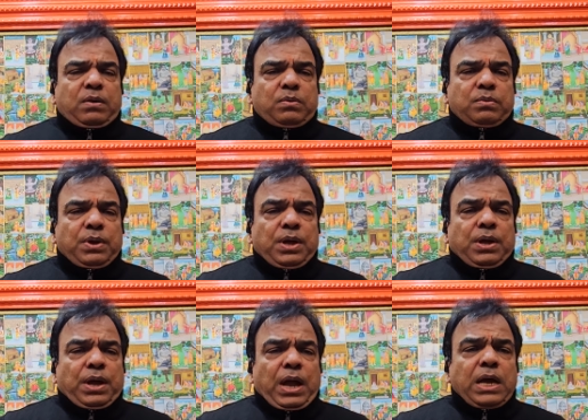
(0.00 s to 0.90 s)

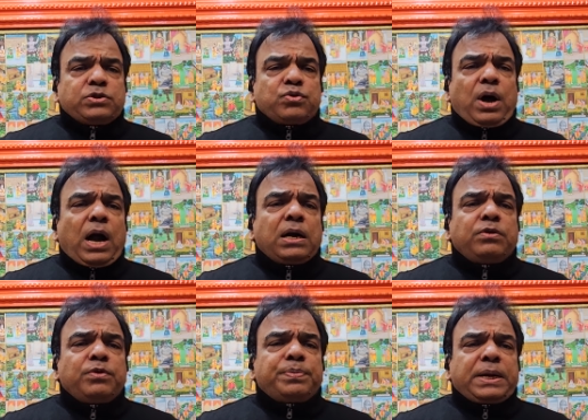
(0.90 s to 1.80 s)
हूँ
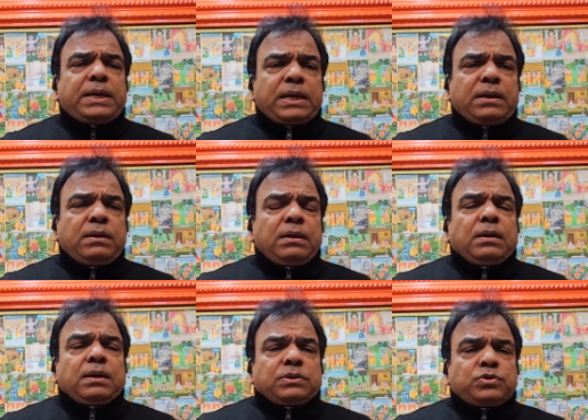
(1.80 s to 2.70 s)
108वीं पेंटिंग
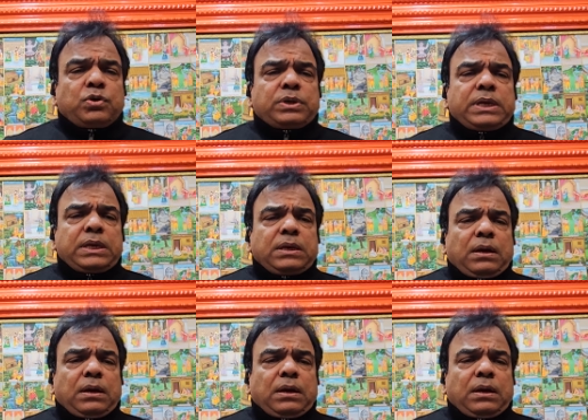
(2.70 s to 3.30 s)
जो कि